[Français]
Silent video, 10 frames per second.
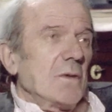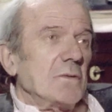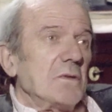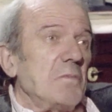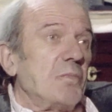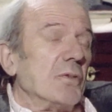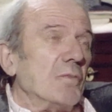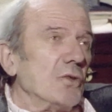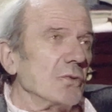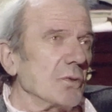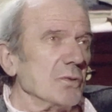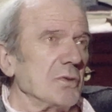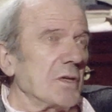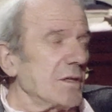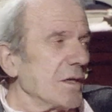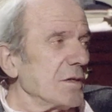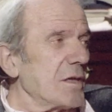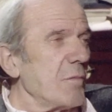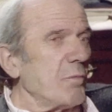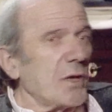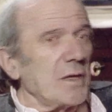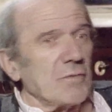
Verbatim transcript: Je dis pour mon compte, quelqu'un qui n'aime pas les